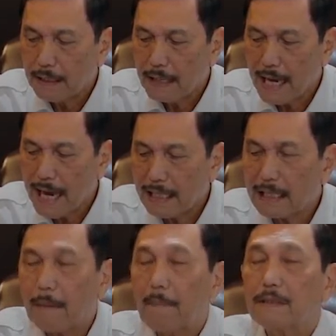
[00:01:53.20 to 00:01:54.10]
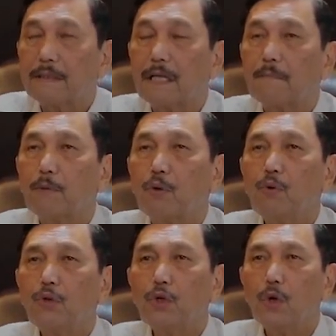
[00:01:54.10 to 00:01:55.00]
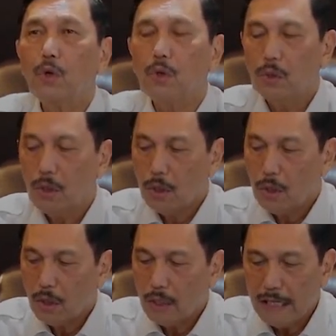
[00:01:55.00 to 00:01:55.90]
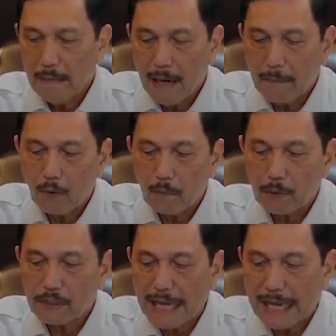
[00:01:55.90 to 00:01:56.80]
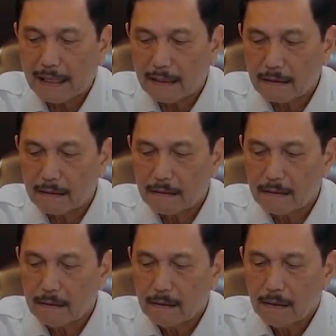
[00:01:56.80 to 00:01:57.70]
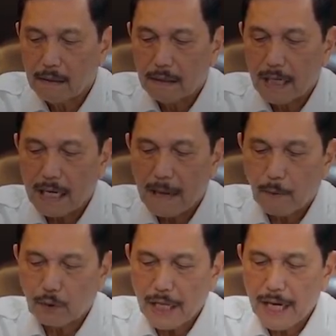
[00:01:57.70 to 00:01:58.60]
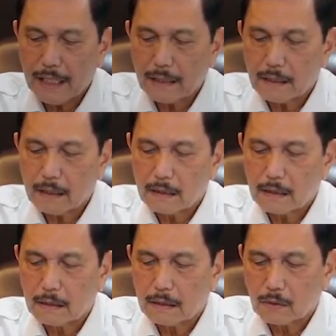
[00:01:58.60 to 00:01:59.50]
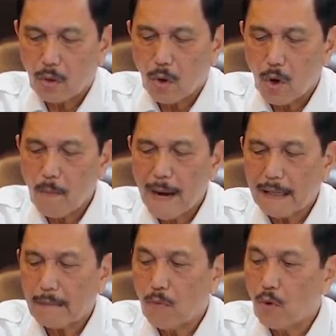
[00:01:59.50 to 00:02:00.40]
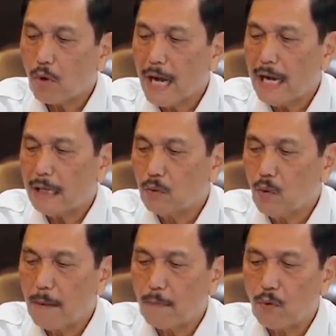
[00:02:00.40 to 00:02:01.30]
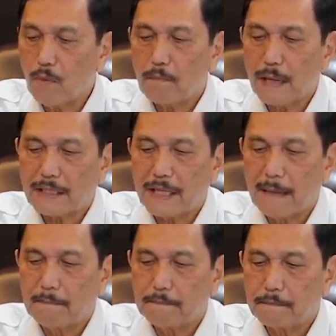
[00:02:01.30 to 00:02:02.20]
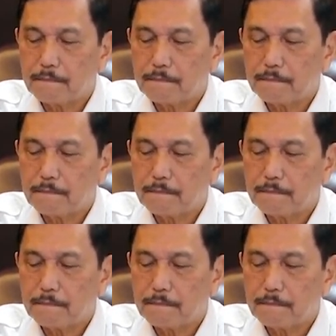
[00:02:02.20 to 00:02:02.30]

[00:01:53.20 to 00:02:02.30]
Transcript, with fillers: dengan kapasitas pengunjung 50% dan apotek toko obat buka 24 jam.